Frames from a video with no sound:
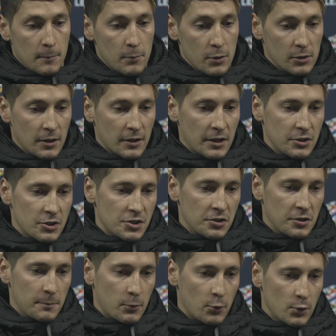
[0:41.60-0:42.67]
Было, конечно,
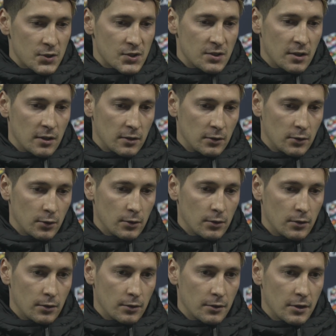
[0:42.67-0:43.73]
непросто,
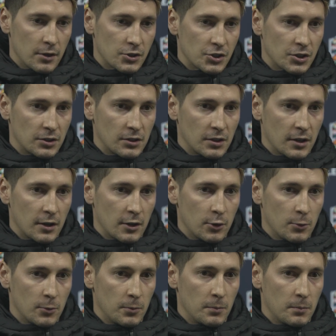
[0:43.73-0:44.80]
но я
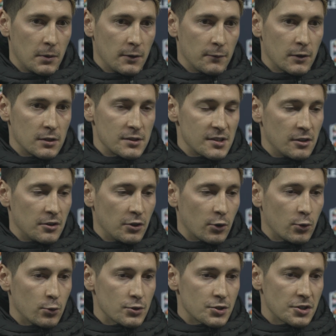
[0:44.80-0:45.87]
считаю, мы выглядели не
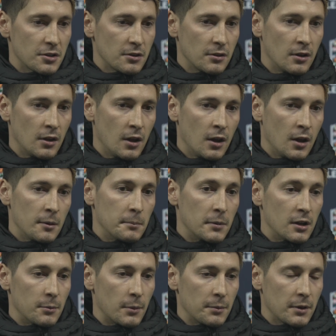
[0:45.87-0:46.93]
хуже.
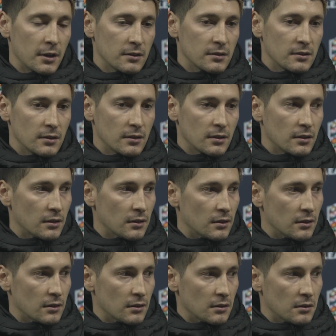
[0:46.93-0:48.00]
Были моменты,
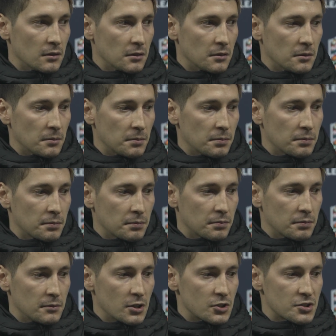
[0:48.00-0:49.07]
и
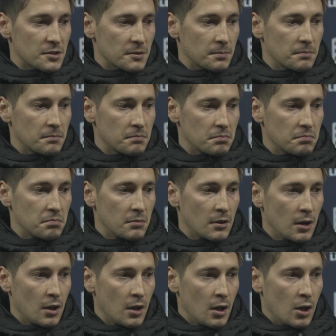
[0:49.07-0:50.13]
даже
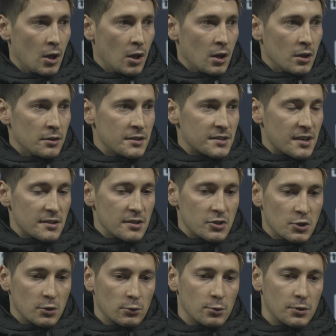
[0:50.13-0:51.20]
не
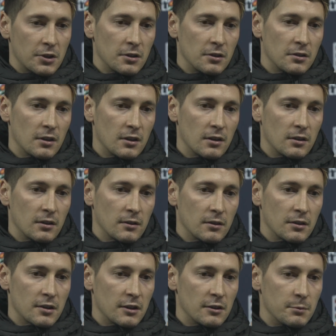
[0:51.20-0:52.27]
сказать, что турки
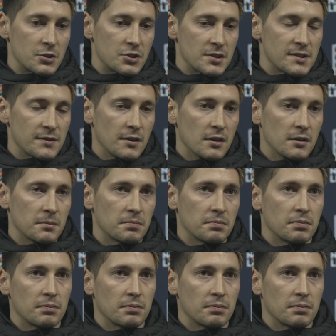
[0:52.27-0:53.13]
играли в большинстве,